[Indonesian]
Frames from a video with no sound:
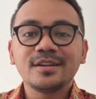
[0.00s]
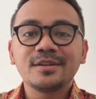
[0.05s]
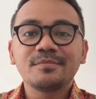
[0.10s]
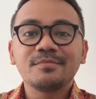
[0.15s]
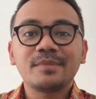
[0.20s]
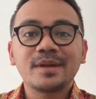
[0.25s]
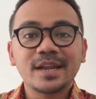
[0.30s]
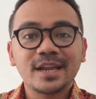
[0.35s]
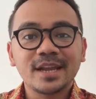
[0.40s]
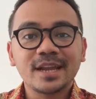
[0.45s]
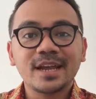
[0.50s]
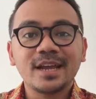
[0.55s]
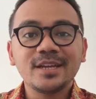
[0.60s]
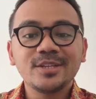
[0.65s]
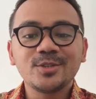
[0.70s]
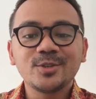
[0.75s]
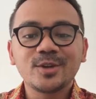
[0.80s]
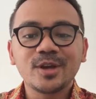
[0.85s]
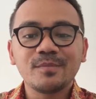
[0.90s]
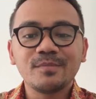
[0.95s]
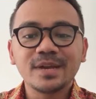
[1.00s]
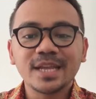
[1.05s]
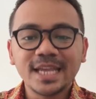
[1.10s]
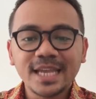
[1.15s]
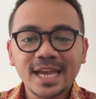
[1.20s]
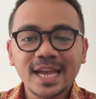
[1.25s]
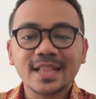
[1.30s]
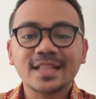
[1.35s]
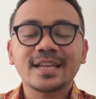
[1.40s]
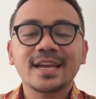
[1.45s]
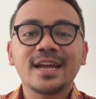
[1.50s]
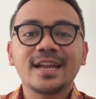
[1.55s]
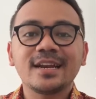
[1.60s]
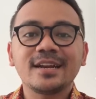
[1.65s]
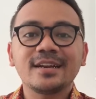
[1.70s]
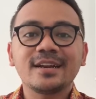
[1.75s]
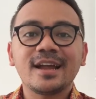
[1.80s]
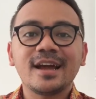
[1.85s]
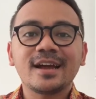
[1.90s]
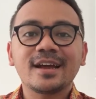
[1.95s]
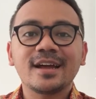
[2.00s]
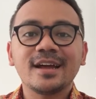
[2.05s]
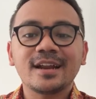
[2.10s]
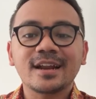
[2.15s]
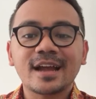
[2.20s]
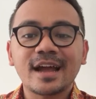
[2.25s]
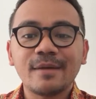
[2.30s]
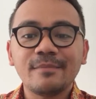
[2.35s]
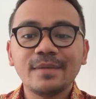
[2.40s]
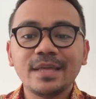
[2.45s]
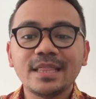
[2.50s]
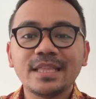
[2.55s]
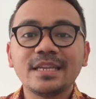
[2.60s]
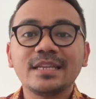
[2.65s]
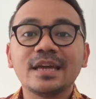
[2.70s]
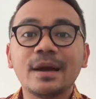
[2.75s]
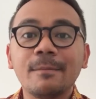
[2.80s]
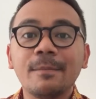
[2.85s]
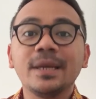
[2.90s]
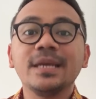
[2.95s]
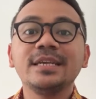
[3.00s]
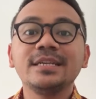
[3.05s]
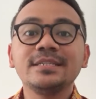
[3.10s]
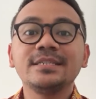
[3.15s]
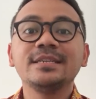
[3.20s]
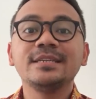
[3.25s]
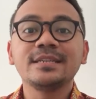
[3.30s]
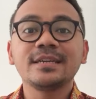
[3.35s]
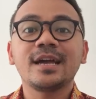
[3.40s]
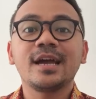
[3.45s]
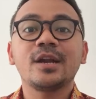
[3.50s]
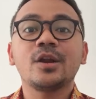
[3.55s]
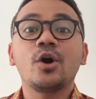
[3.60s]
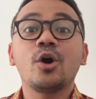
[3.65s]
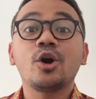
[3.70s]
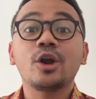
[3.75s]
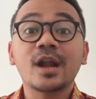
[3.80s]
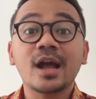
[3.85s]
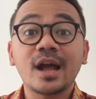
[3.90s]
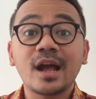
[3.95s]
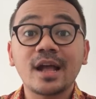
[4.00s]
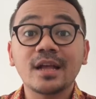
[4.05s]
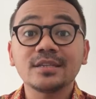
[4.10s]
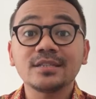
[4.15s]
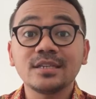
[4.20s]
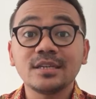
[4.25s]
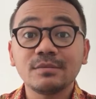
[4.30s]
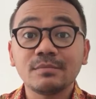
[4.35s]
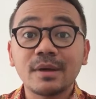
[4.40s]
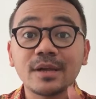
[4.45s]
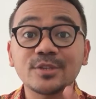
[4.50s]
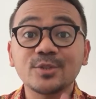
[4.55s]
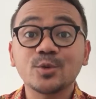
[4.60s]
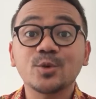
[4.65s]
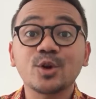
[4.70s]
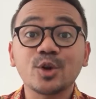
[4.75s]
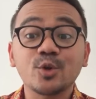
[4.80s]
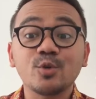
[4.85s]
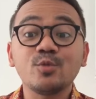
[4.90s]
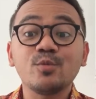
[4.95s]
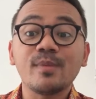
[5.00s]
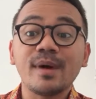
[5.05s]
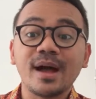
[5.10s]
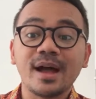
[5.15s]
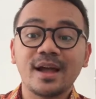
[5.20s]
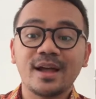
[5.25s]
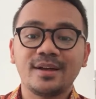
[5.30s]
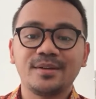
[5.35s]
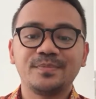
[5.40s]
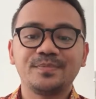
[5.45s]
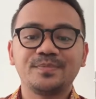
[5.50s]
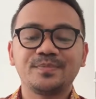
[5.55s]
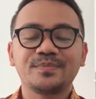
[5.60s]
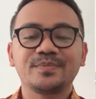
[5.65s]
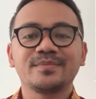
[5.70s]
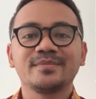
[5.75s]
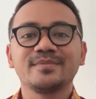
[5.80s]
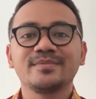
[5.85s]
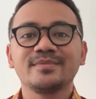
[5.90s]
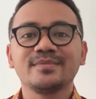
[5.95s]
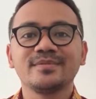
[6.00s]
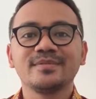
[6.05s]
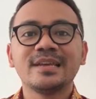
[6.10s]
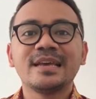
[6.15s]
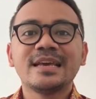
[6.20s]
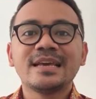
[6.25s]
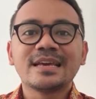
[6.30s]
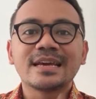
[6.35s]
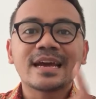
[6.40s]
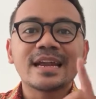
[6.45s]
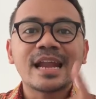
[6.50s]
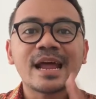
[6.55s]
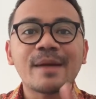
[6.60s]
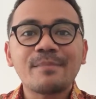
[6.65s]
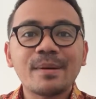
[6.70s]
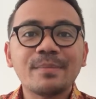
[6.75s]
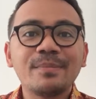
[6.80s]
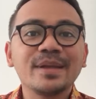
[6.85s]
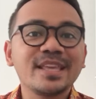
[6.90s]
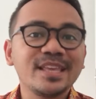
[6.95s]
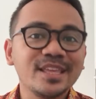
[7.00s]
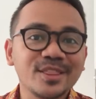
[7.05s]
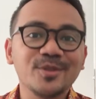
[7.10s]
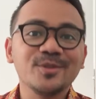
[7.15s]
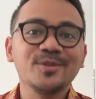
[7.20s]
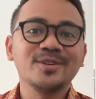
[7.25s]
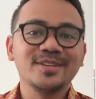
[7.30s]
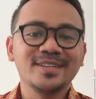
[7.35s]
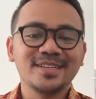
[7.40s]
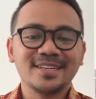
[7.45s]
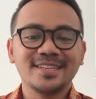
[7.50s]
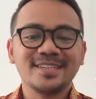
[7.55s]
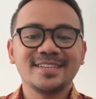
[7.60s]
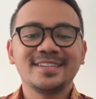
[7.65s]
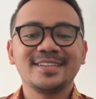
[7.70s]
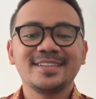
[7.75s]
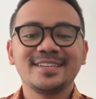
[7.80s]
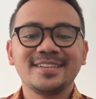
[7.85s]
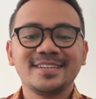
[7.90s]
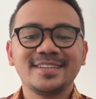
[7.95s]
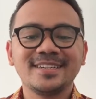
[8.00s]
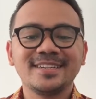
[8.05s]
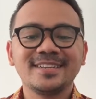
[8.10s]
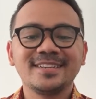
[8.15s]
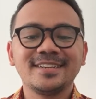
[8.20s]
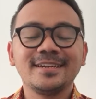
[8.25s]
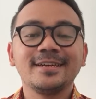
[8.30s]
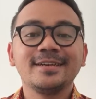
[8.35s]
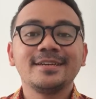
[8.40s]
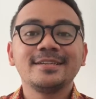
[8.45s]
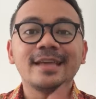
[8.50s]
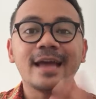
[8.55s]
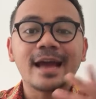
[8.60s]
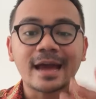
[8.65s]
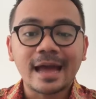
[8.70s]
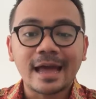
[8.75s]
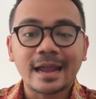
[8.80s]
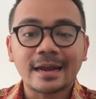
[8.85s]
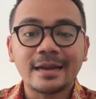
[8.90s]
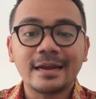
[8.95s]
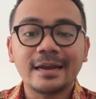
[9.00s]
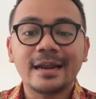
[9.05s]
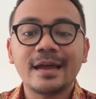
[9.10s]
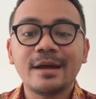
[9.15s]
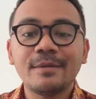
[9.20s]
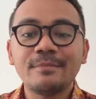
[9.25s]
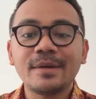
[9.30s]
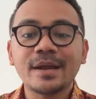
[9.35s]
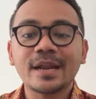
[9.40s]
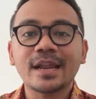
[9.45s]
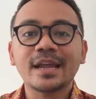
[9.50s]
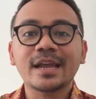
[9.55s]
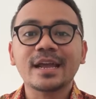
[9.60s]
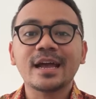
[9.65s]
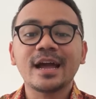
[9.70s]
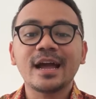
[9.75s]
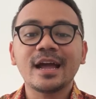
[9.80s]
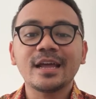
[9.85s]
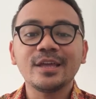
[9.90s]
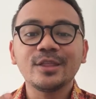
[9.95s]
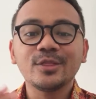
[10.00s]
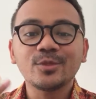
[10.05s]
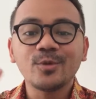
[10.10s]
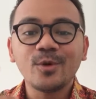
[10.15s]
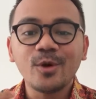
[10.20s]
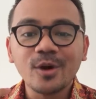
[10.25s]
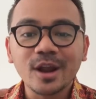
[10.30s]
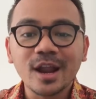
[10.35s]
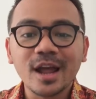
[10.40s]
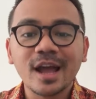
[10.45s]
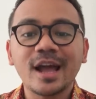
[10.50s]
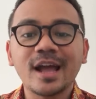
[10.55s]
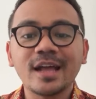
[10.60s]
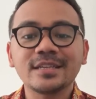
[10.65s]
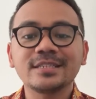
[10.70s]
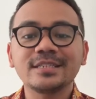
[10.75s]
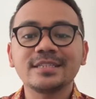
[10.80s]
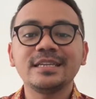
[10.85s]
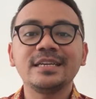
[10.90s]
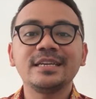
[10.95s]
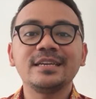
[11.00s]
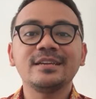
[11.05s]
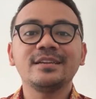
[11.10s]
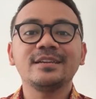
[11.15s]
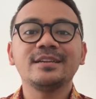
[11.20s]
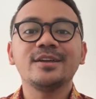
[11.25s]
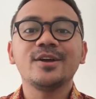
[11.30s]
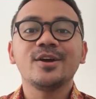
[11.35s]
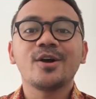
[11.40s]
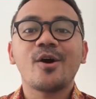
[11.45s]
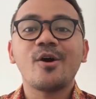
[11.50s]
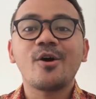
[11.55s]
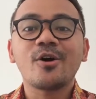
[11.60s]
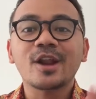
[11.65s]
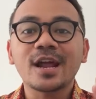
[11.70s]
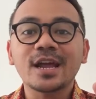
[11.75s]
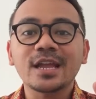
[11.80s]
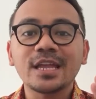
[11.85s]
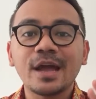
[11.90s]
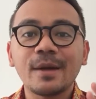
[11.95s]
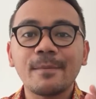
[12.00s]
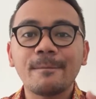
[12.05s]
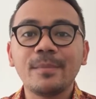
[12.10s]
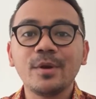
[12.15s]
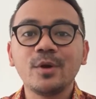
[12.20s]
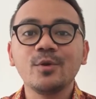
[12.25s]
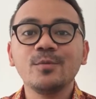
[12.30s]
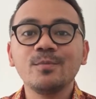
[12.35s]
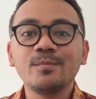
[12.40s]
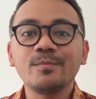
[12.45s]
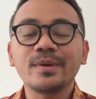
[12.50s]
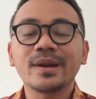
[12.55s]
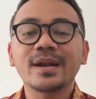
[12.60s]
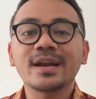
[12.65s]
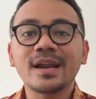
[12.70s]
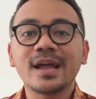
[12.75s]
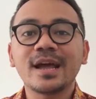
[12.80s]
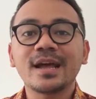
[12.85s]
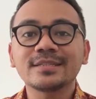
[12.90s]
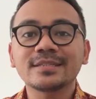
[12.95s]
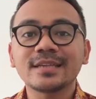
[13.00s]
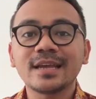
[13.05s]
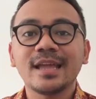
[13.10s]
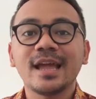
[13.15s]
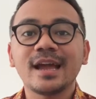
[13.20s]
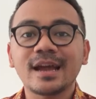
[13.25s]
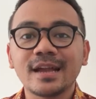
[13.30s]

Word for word: mereka juga mengingatkan agar kami tidak mengizinkan orang asing masuk ke rumah. Kenapa begitu? Ya karena mereka itu orang asing, orang yang belum pernah saya